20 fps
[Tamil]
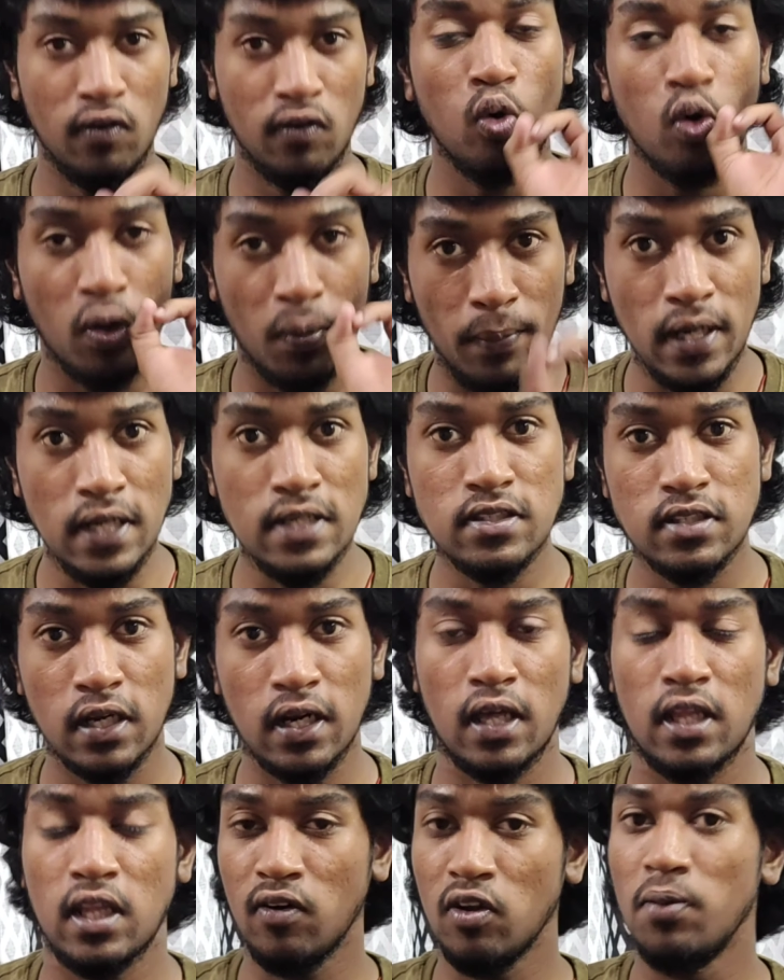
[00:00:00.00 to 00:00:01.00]
அதாவது ஒரு
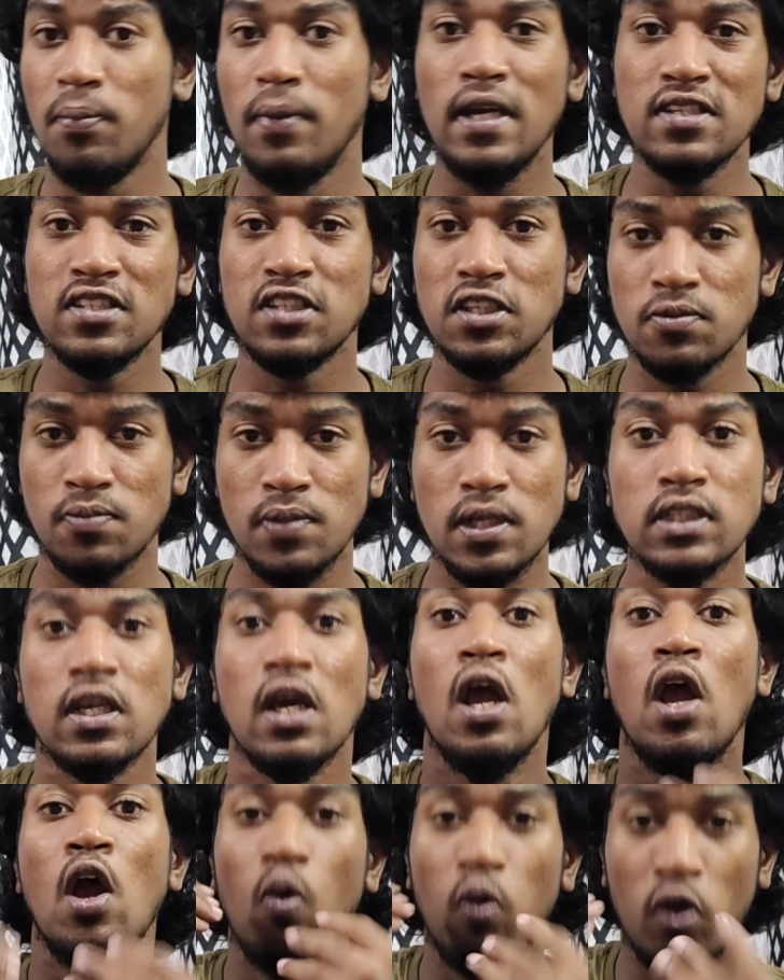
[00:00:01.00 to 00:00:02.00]
மெடிசன் அதாவது
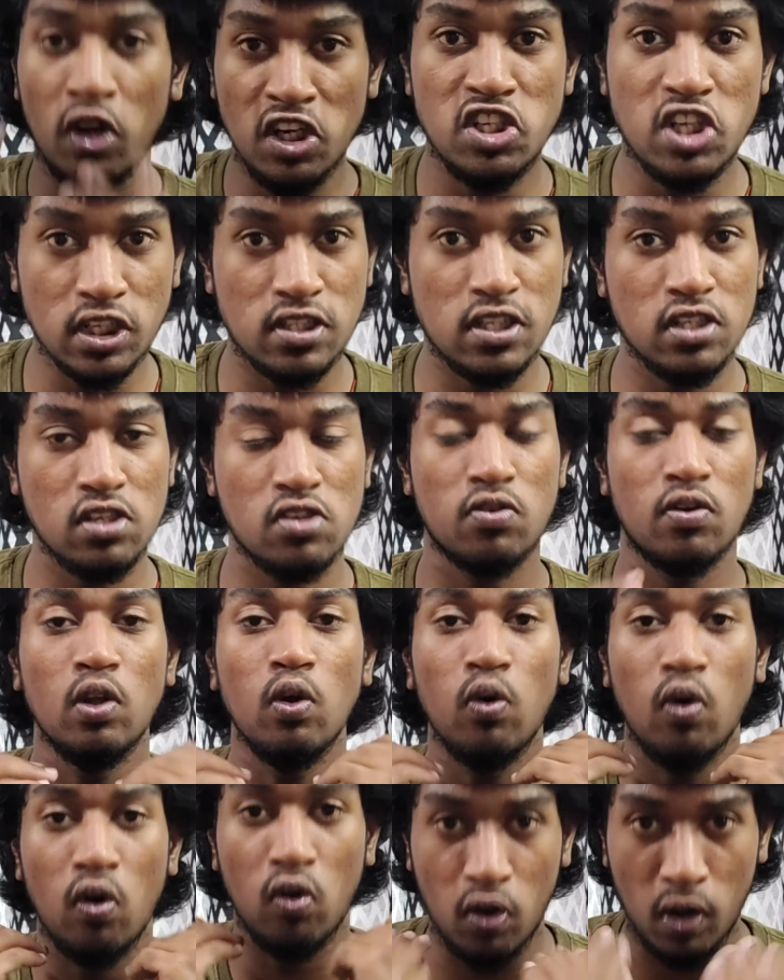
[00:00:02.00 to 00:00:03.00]
மெடிசன் மீன்ஸ் ஒரு
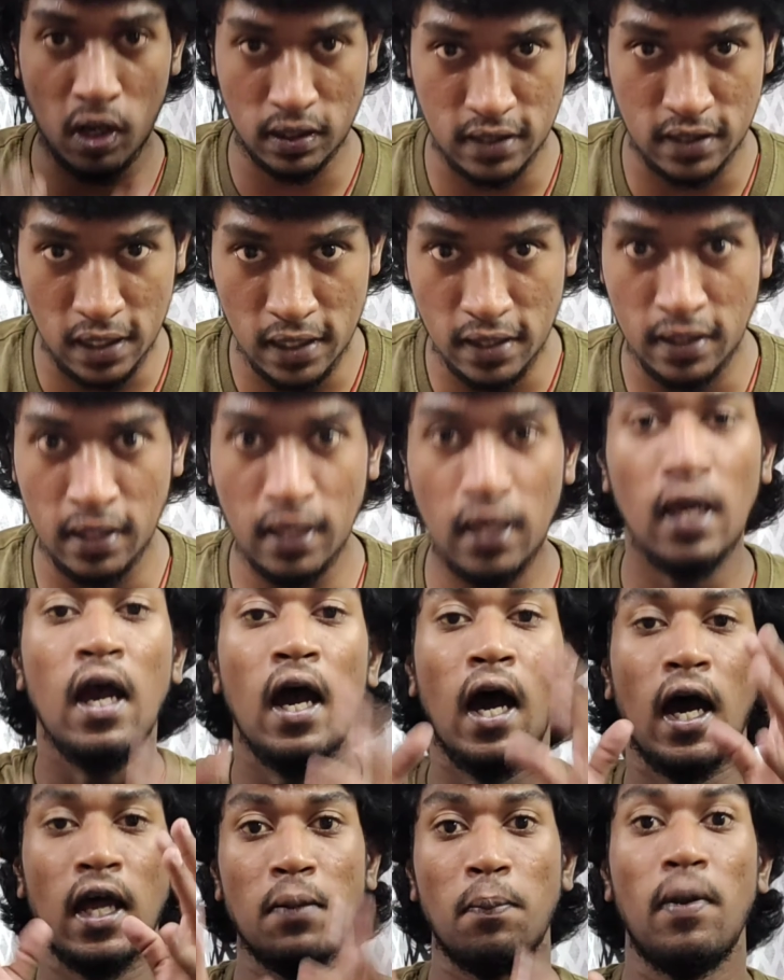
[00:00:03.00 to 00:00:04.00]
இன்ஜெக்ஷன்ஸ் வந்து உங்களோட
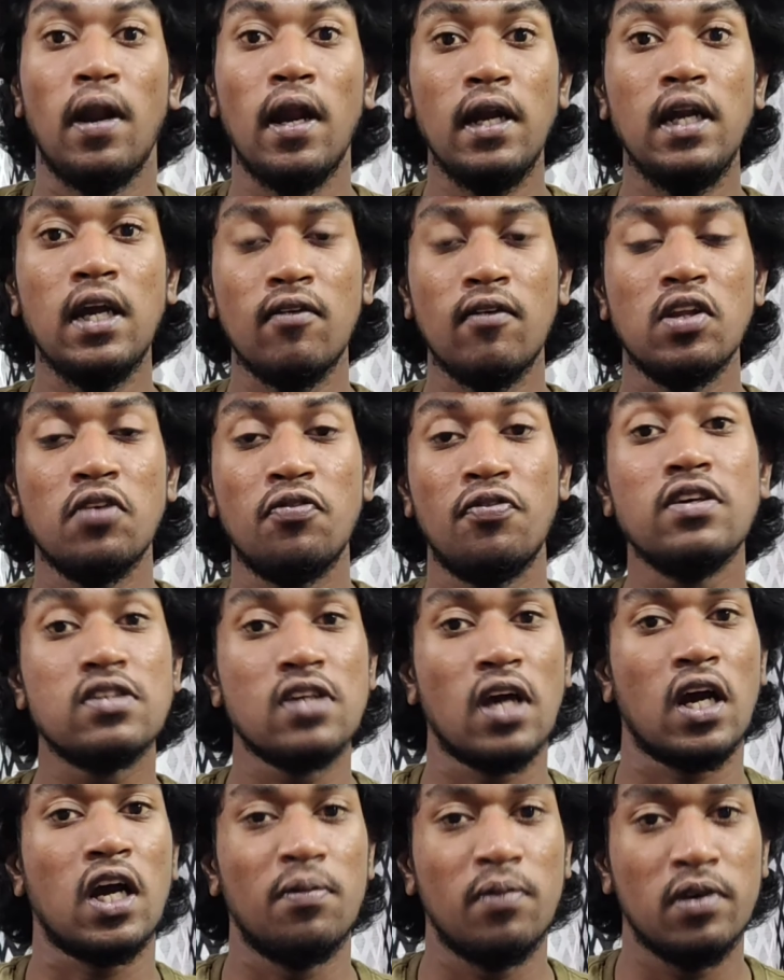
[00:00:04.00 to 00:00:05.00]
செலுத்தி அந்த பிளட்டை
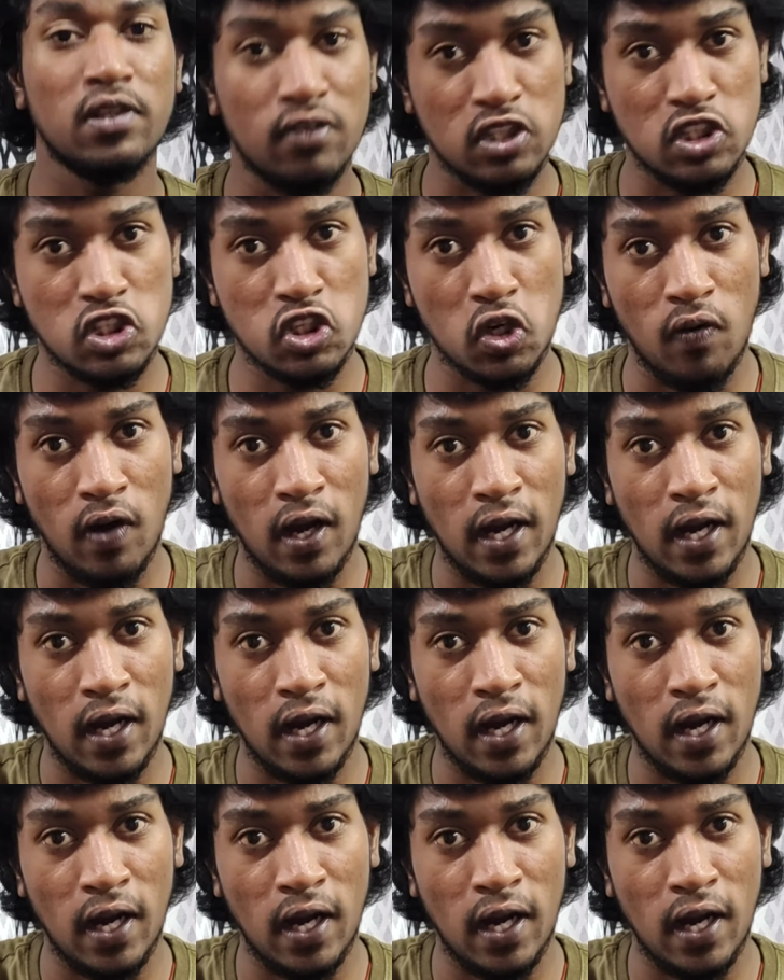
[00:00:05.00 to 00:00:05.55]
வந்து ஃப்ரீஸ் ஆகாமல் வந்து